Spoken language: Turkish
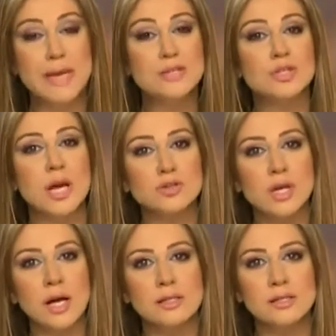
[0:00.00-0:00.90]
5
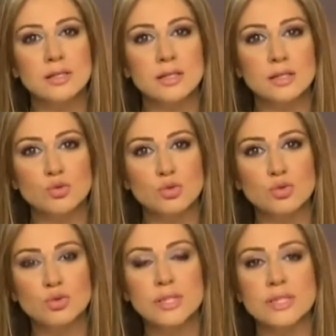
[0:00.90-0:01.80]
yaş altındaki
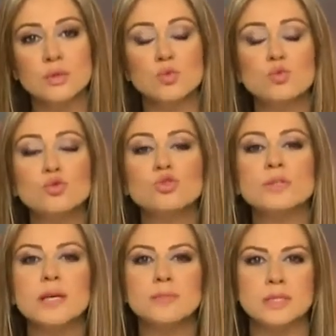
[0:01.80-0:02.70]
çocukların
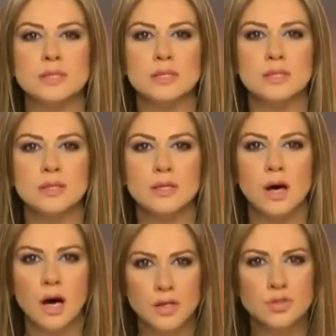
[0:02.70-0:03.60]
üçte biri
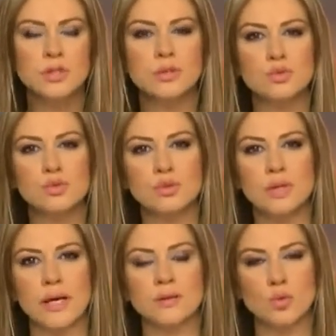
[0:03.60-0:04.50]
açlık
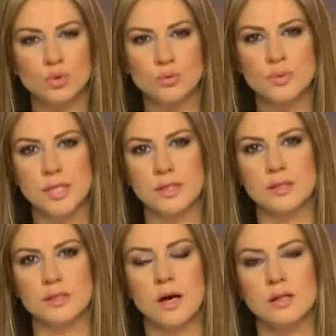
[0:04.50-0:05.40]
yüzünden ölüm
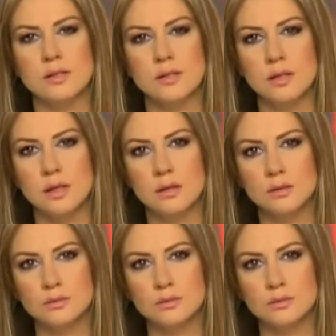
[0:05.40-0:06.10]
tehdidi altında.